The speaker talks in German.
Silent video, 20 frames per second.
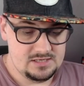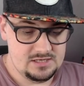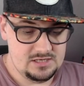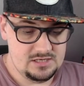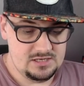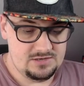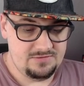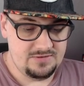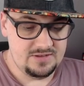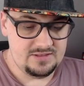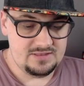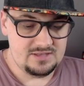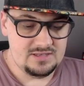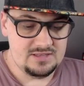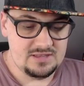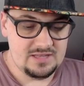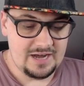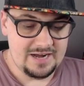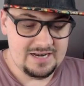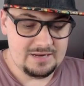Ich finde die
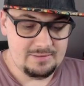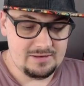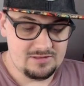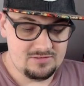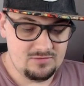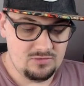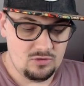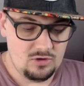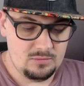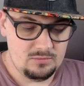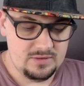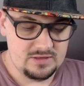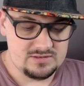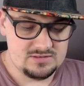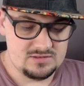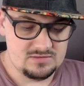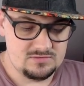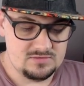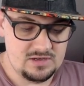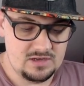Dynamax-Form
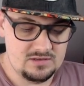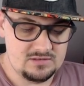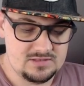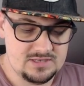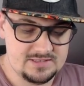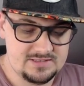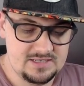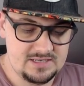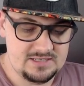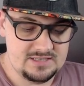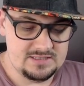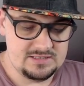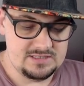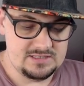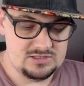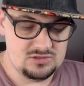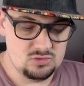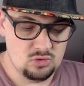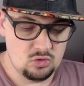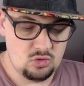jetzt tatsächlich
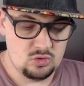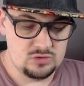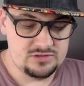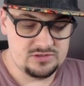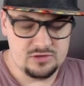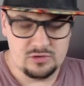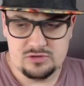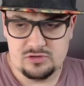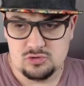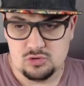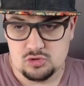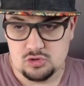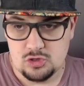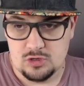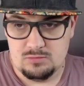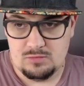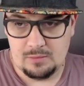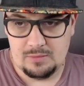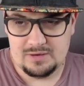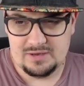nicht so cool, sind auch nicht so
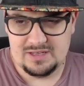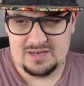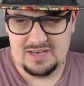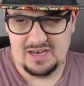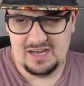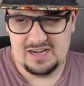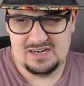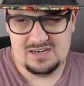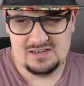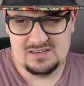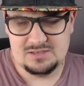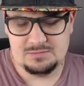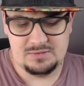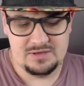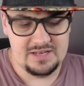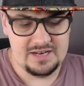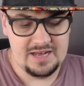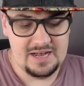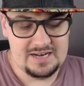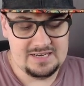schlimm, aber generell, ich
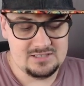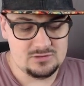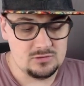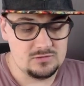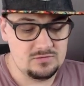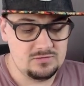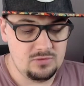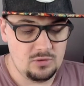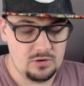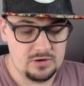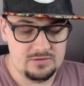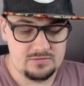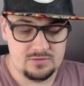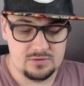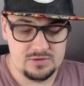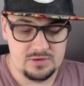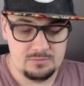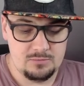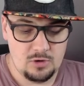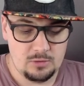bin generell nicht so ein Freund
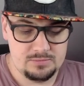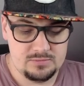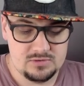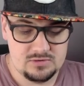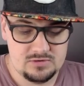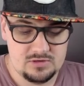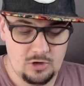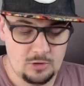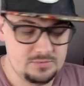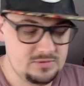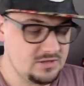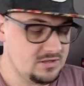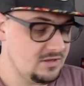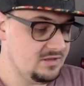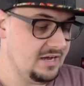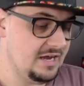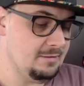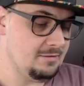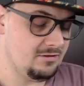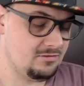von dem Op der Optik der
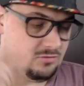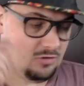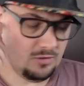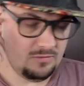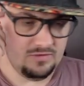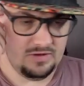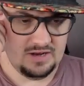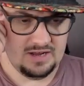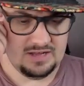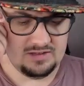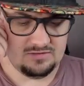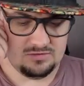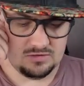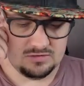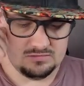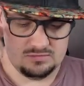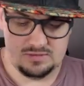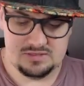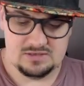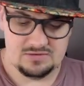Dynamax-Form, weder jetzt
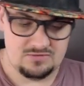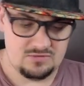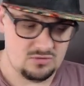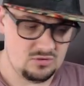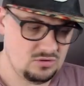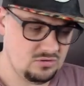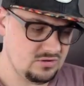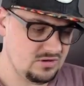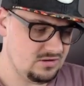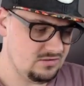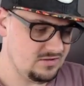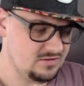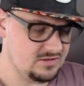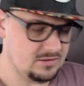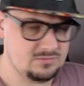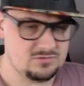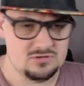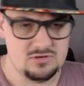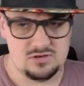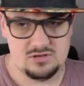von Visaflor oder was
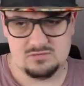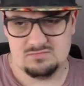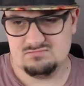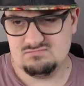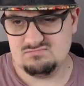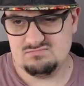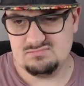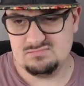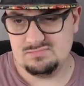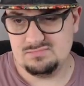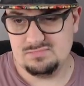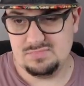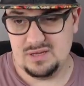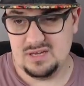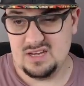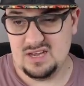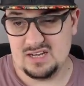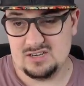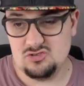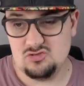gibt's noch,
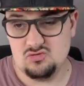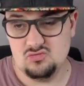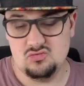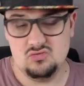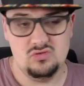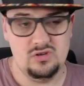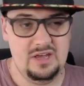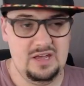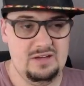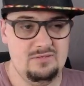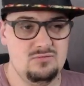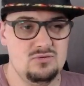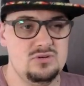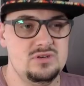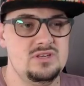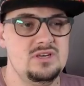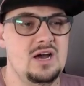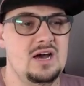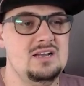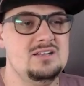Pikachu,
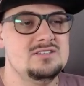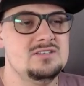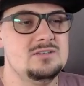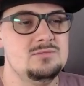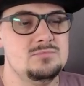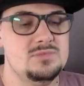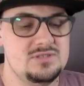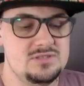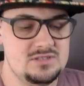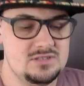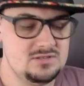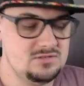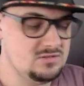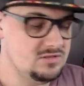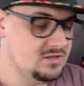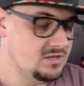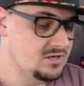Evoli, alle sind ein bisschen